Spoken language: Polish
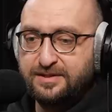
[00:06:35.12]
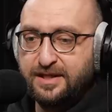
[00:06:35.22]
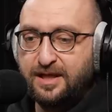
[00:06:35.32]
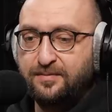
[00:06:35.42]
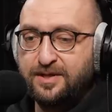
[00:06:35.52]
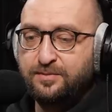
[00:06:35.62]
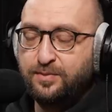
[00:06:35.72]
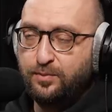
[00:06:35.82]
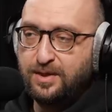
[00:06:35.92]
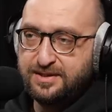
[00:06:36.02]
z takich badań
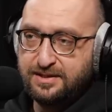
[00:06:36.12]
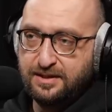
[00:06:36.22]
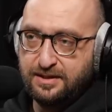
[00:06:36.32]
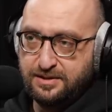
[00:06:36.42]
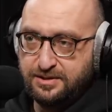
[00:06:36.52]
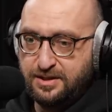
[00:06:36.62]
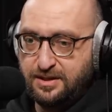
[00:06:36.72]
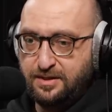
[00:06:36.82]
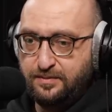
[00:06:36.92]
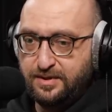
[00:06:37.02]
populacyjnych,
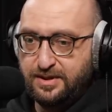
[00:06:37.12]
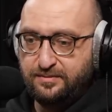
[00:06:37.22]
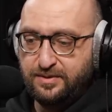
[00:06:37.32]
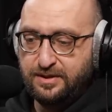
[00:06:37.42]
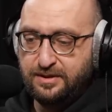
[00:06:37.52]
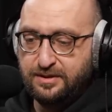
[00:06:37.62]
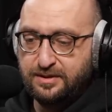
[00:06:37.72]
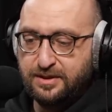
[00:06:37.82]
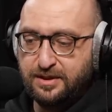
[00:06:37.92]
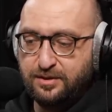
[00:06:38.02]
gdzie badamy
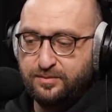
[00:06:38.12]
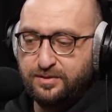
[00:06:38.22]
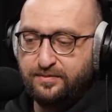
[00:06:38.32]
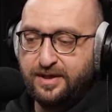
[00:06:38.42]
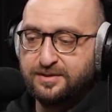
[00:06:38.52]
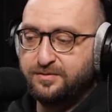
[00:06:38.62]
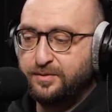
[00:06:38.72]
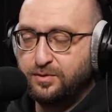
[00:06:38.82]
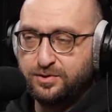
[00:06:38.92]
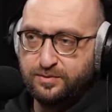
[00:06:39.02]
genomy bardzo
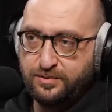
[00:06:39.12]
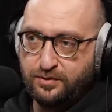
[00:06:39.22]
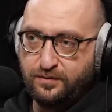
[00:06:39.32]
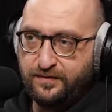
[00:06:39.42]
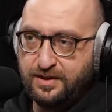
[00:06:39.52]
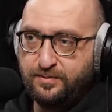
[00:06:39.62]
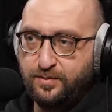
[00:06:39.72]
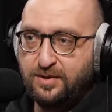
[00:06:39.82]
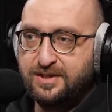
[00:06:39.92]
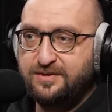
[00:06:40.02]
wielu osobników w jednej
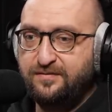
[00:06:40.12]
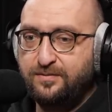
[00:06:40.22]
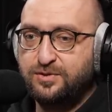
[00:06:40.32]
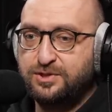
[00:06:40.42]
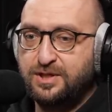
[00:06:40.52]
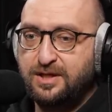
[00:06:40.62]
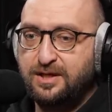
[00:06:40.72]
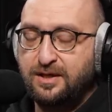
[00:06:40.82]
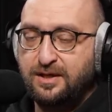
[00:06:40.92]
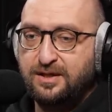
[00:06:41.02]
populacji, wiemy, że
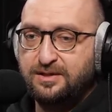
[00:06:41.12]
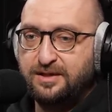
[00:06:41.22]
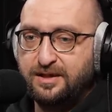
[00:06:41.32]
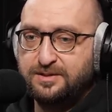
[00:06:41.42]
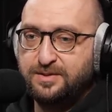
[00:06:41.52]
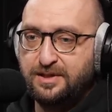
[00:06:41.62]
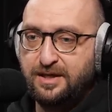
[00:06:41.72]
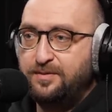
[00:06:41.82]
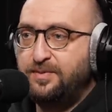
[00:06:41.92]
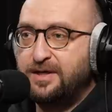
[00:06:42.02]
te tak
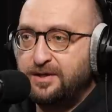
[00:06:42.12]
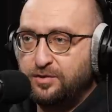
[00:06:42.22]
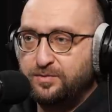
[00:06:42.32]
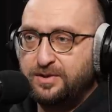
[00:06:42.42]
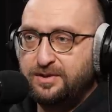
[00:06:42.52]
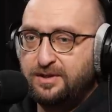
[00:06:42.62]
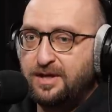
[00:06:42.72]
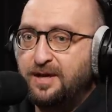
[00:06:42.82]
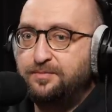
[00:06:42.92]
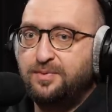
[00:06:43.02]
zwane epigenomy
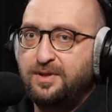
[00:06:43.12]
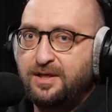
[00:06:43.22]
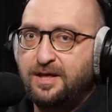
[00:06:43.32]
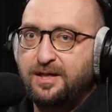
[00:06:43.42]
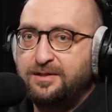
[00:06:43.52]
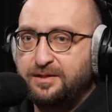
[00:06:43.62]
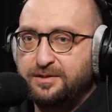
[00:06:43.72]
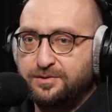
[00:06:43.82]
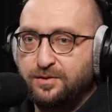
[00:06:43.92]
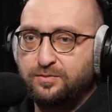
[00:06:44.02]
i
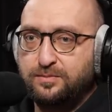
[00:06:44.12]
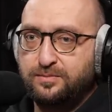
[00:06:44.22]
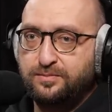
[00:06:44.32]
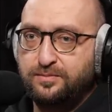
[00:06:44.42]
epigeny są